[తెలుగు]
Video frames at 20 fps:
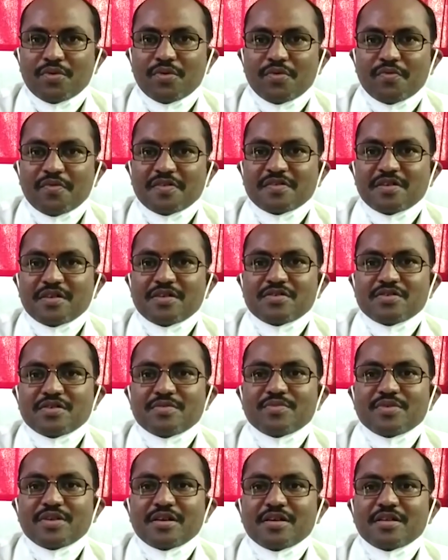
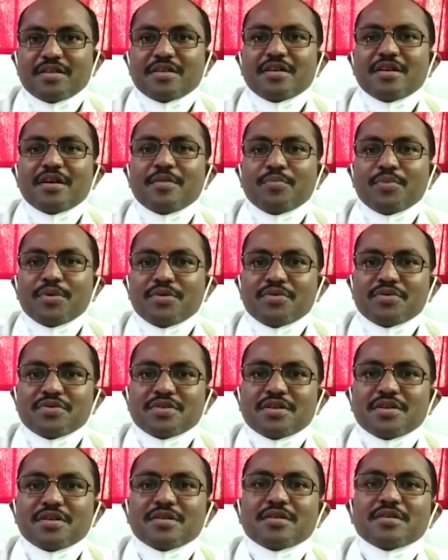విస్తరించడం జరిగింది అప్పటి
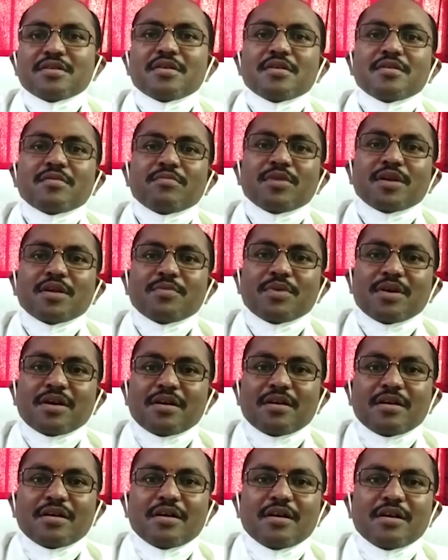నుంచి మనం
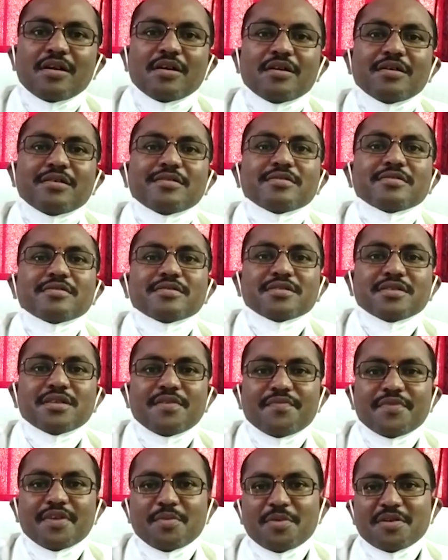రకరకాలుగా
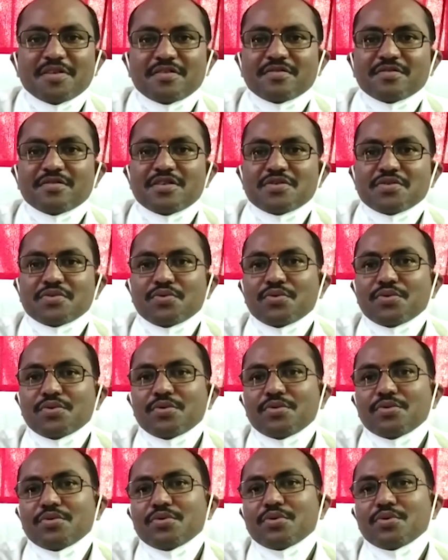సేఫ్టీ మెజర్స్
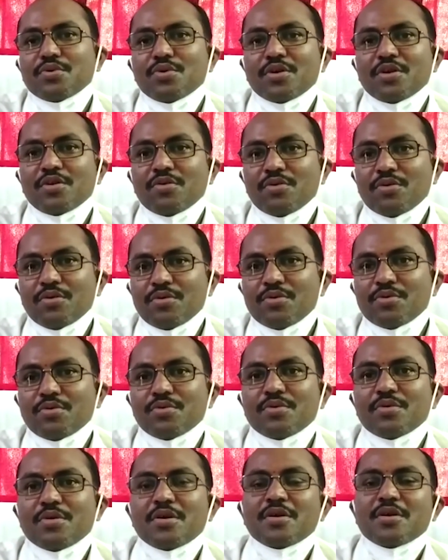తీసుకుంటూ కొన్ని రోజులు
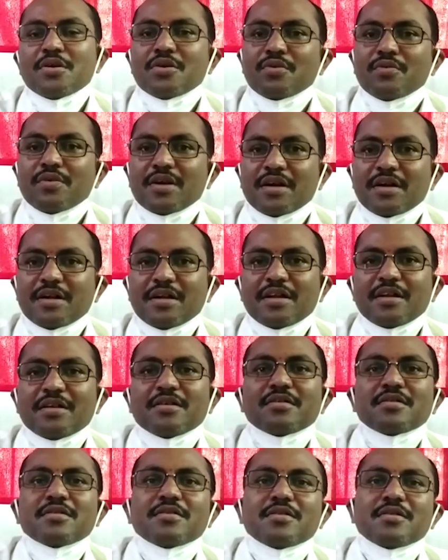
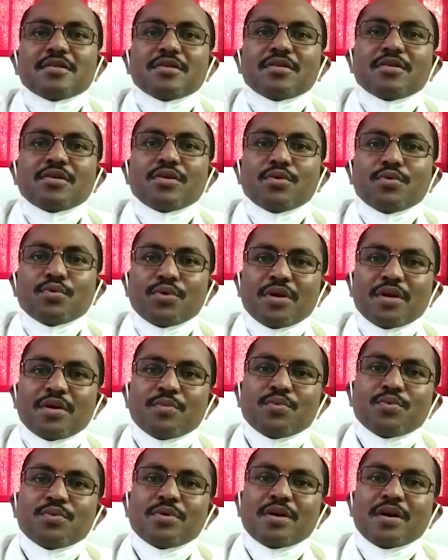క్వారంటైన్లో
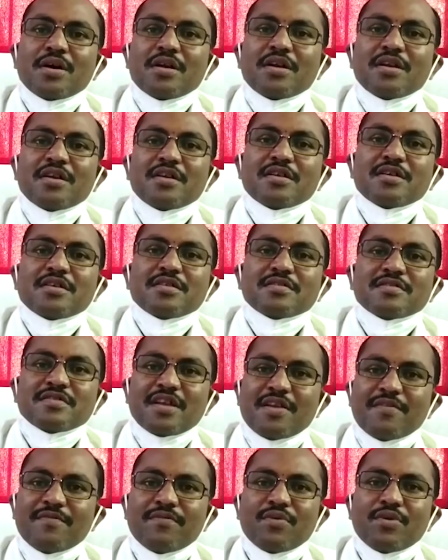ఉన్నాము ఆల్రెడీ
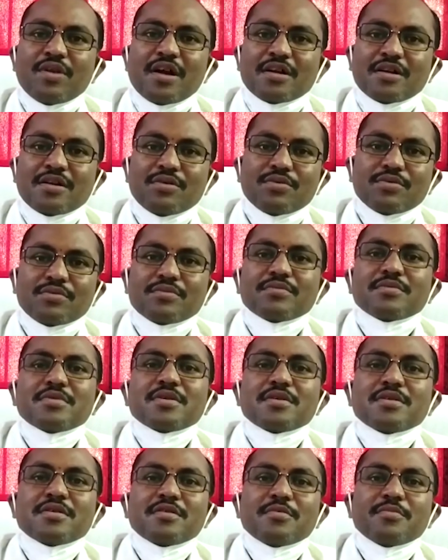సెల్ఫ్ లాక్డౌన్
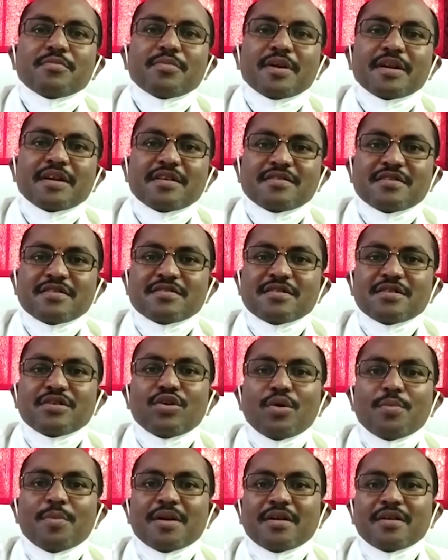పెట్టేసేసి
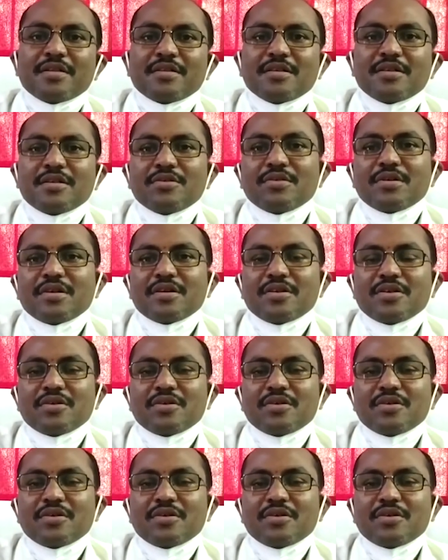గవర్నమెంట్ అందరినీ కూడా